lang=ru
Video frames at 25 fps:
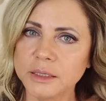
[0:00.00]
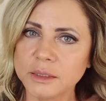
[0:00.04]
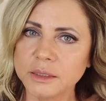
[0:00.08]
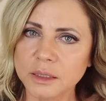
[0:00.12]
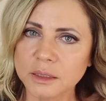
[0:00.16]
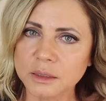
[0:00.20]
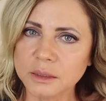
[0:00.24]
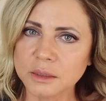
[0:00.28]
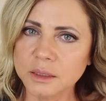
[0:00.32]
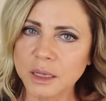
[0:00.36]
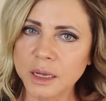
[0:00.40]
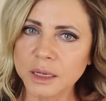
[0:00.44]

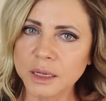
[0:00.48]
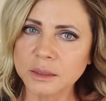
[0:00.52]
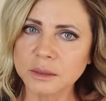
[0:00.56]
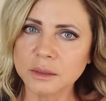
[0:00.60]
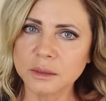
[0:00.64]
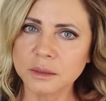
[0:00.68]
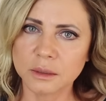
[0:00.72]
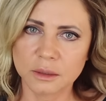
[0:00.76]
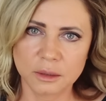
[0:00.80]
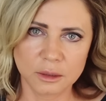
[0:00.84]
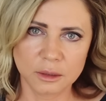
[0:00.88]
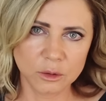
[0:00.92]

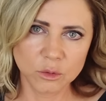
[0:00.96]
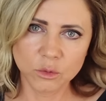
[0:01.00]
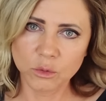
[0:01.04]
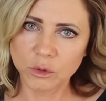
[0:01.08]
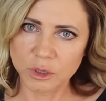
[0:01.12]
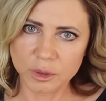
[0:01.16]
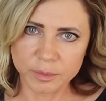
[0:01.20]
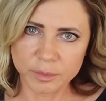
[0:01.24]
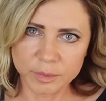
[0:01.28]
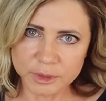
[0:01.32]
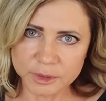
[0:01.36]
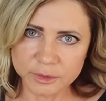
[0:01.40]
Создать
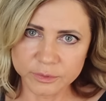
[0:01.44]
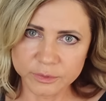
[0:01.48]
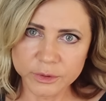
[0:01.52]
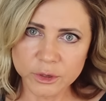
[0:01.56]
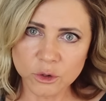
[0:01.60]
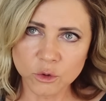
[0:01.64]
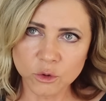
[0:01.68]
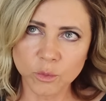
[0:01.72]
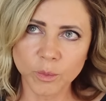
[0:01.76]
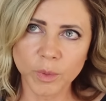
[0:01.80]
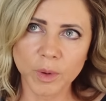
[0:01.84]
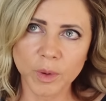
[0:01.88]
такую
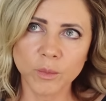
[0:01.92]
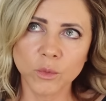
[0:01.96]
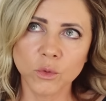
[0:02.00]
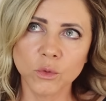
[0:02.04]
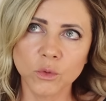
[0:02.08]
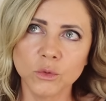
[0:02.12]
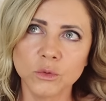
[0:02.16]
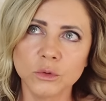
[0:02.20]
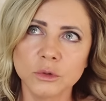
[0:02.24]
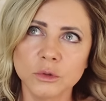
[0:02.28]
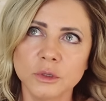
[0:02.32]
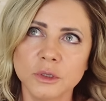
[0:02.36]
атмосферу
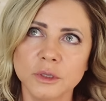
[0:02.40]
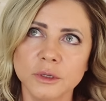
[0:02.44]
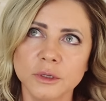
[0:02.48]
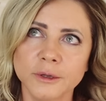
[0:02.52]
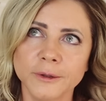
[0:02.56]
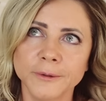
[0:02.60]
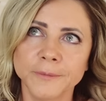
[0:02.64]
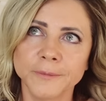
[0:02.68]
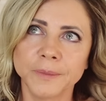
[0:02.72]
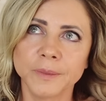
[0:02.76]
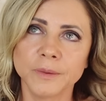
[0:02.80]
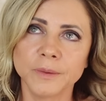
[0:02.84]
помогут
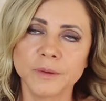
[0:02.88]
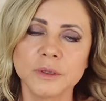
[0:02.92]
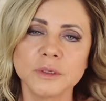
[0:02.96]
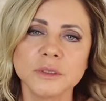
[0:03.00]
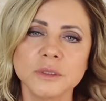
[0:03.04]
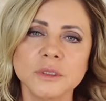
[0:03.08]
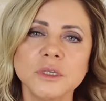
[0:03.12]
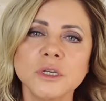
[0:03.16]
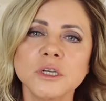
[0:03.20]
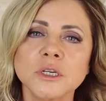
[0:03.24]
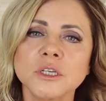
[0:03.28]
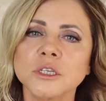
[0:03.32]
эм,
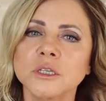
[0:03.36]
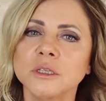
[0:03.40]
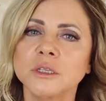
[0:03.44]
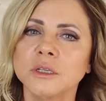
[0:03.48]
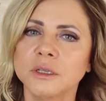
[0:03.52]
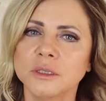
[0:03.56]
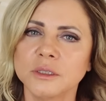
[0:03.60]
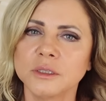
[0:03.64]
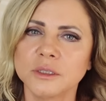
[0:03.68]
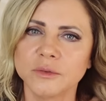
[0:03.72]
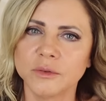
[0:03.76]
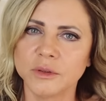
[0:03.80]

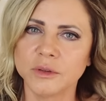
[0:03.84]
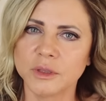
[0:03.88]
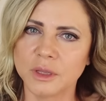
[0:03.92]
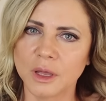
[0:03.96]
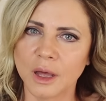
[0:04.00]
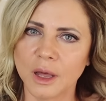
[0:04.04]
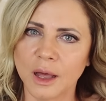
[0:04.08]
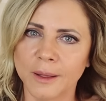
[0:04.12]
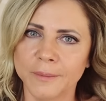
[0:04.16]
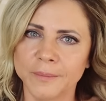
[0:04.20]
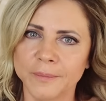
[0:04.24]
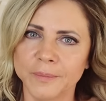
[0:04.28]
сдержанные
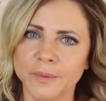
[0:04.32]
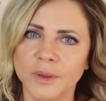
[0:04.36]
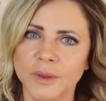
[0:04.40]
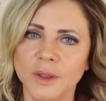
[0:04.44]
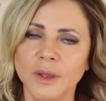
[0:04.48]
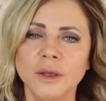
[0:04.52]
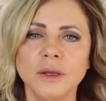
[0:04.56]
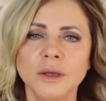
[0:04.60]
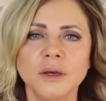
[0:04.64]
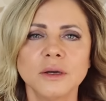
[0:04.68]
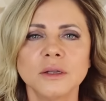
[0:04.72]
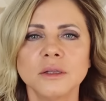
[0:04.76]
цвета,
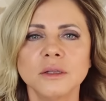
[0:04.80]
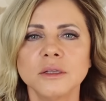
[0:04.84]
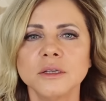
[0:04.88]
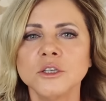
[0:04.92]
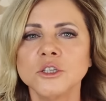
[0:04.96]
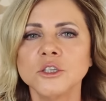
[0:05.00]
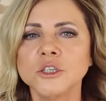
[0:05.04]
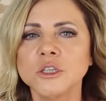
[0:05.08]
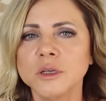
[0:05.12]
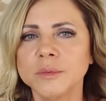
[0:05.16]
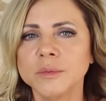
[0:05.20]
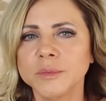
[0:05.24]

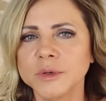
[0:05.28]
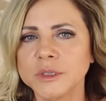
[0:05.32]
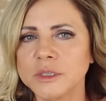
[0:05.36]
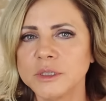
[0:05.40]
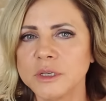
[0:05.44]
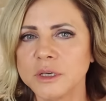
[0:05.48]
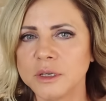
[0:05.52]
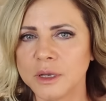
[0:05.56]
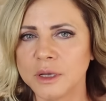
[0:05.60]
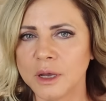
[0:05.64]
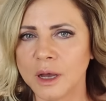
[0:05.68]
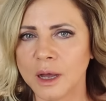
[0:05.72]
экологичные
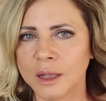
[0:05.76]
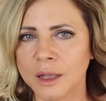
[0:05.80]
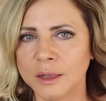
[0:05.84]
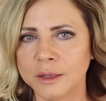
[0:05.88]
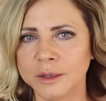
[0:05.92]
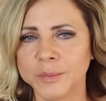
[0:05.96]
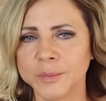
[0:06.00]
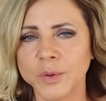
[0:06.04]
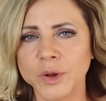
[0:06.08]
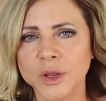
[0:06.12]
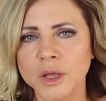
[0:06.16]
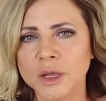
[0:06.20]

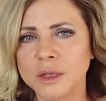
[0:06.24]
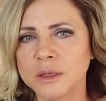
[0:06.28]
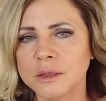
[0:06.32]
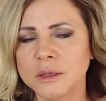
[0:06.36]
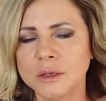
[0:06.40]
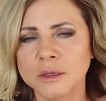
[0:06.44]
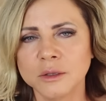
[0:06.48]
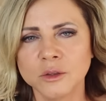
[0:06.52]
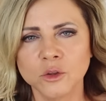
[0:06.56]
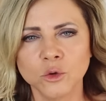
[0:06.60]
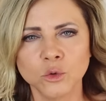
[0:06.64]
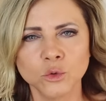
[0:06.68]
материалы,
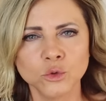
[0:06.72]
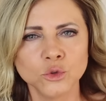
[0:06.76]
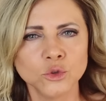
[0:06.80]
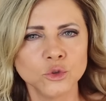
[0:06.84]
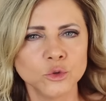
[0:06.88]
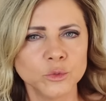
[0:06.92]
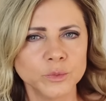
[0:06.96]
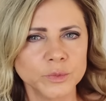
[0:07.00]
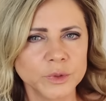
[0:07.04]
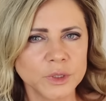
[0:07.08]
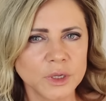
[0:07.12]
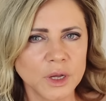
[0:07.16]
приятные на
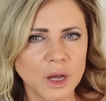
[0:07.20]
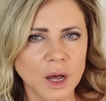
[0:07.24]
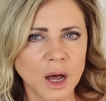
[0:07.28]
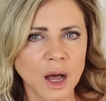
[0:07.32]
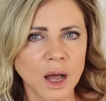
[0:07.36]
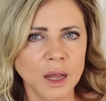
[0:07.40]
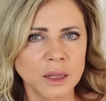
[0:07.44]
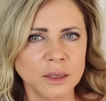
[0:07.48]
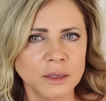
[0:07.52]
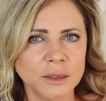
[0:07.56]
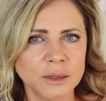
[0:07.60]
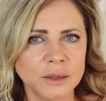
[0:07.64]
ощупь
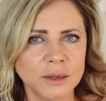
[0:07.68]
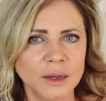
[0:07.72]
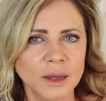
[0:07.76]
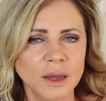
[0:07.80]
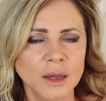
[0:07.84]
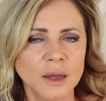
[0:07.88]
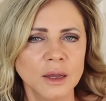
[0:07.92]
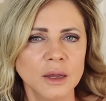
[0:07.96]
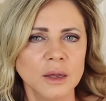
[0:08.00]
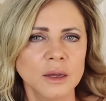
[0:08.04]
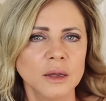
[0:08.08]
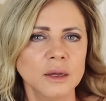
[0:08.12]
ткани –
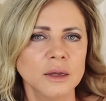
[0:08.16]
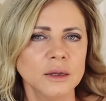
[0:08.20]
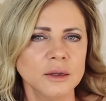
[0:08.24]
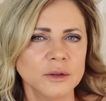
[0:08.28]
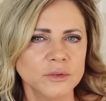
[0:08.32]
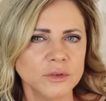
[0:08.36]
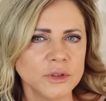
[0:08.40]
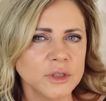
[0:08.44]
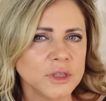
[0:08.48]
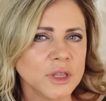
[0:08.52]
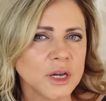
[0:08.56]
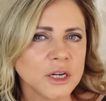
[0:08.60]

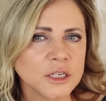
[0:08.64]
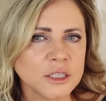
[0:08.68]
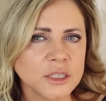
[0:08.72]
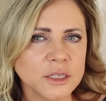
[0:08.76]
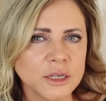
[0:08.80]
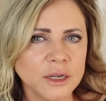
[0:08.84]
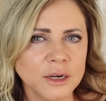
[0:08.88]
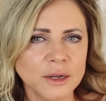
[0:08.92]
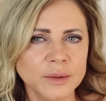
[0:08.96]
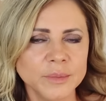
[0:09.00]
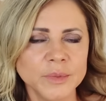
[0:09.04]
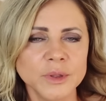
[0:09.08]

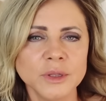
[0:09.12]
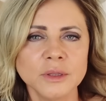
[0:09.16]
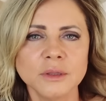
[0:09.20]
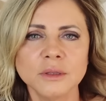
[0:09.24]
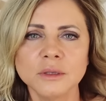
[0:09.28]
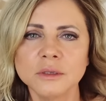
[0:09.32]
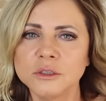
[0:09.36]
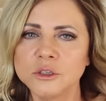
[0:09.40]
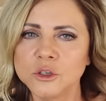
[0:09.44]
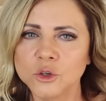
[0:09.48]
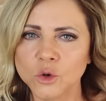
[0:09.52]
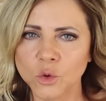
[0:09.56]
винтажные
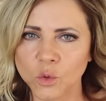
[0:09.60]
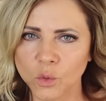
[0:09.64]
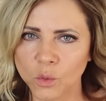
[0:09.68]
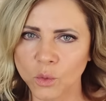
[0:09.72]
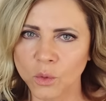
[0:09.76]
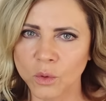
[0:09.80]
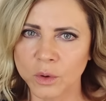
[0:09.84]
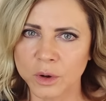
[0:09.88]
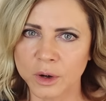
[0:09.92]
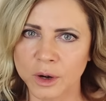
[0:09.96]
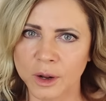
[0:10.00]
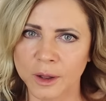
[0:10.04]
элементы
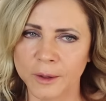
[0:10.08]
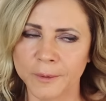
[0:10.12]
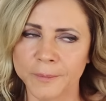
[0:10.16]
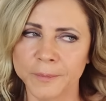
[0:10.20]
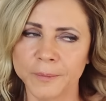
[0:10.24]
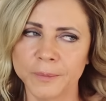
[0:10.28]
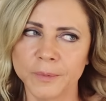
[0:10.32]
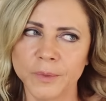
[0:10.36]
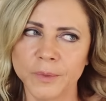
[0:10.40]
декора.